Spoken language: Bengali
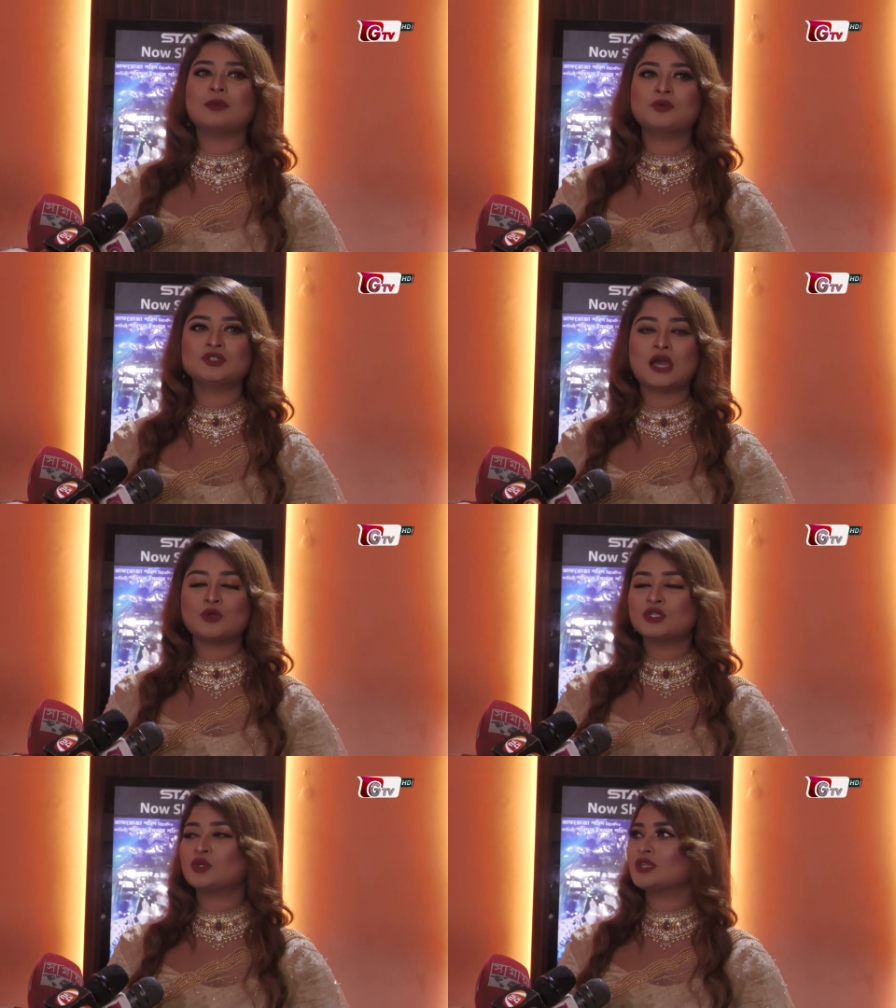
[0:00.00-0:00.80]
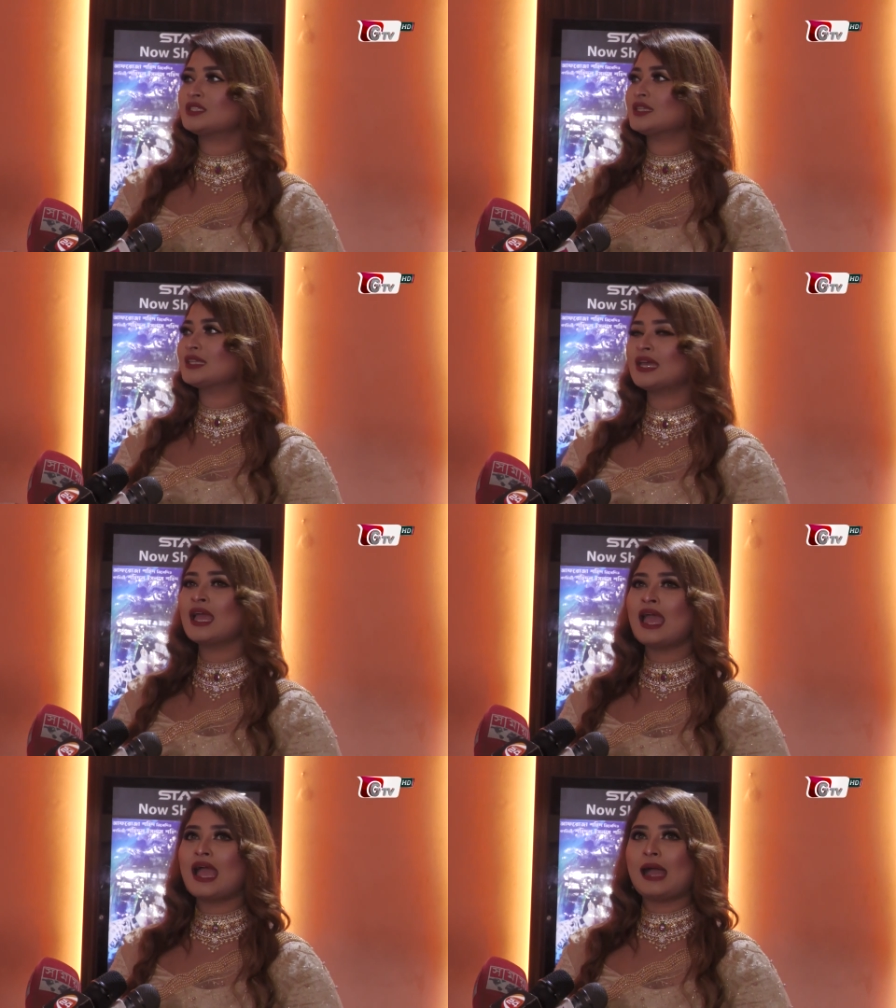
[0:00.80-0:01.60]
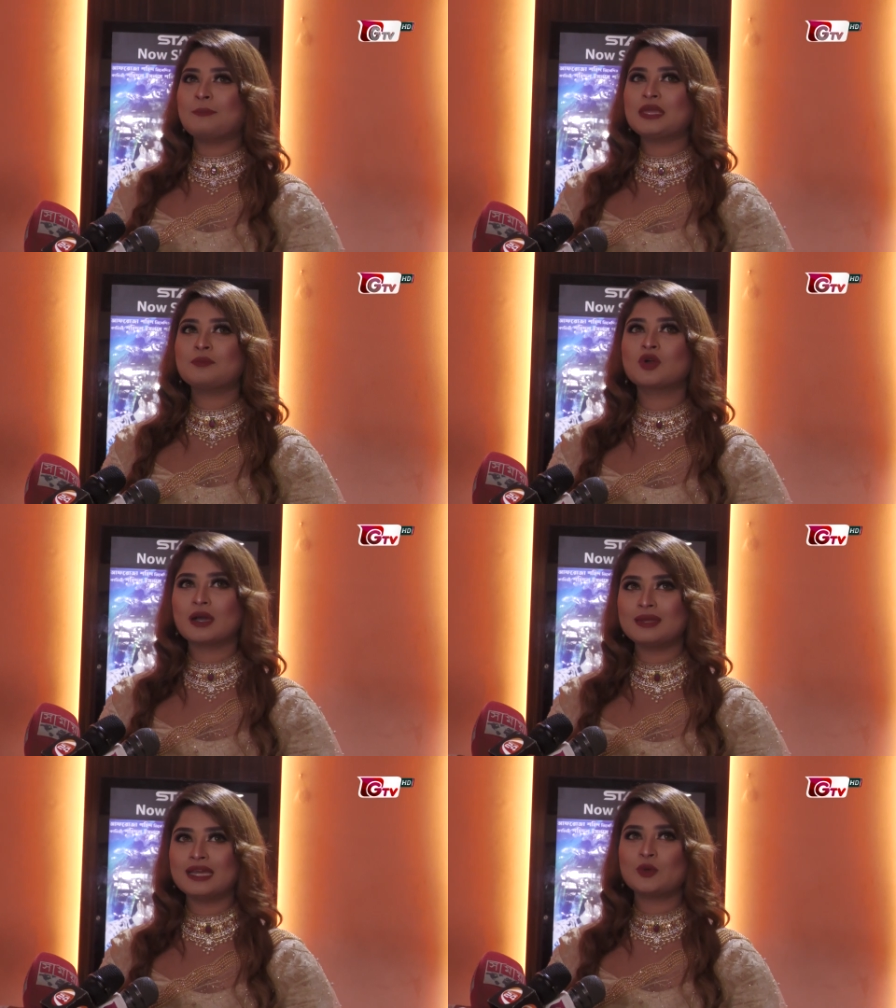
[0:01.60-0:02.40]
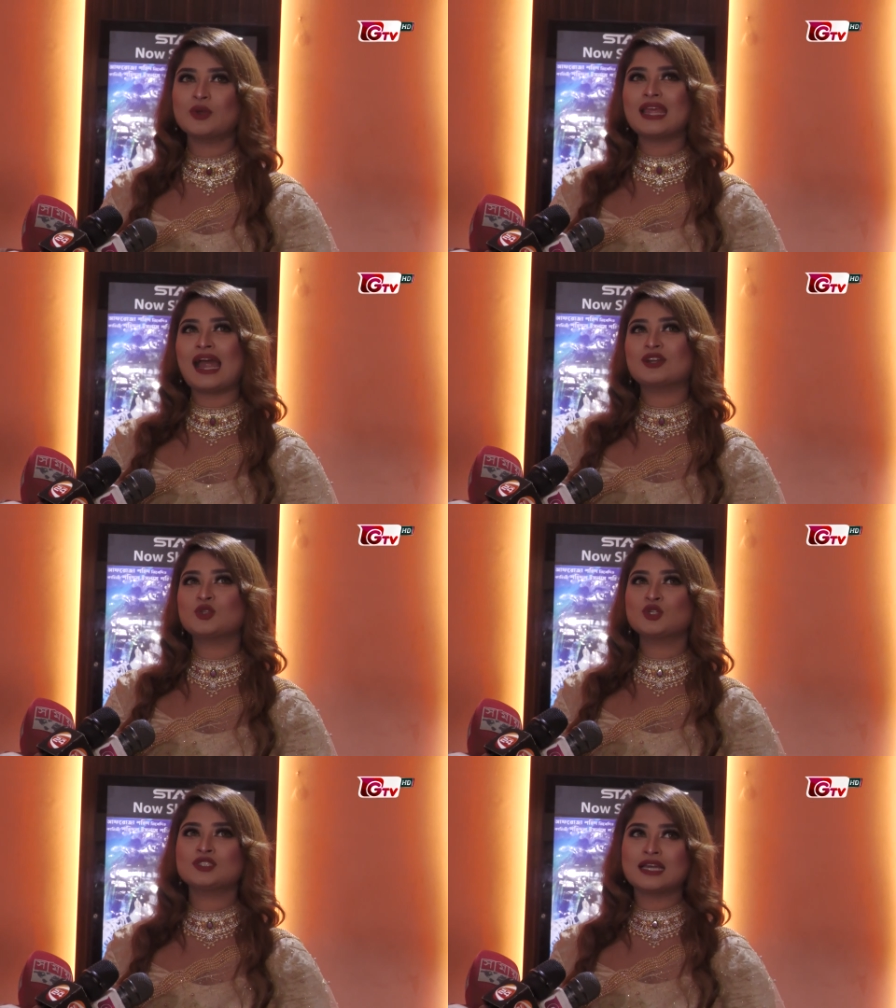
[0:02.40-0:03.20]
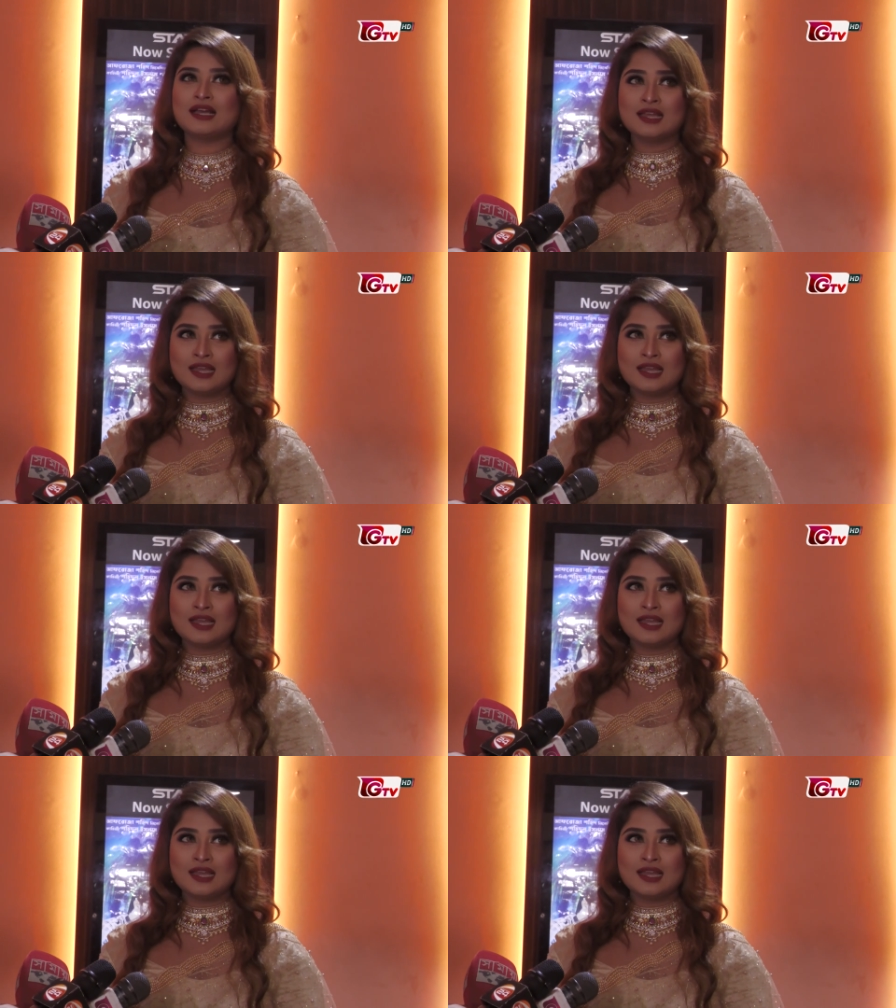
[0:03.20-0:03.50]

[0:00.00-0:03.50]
তারপর সাহসিকতার সাথে আমি মোকাবেলা করি আট দশটা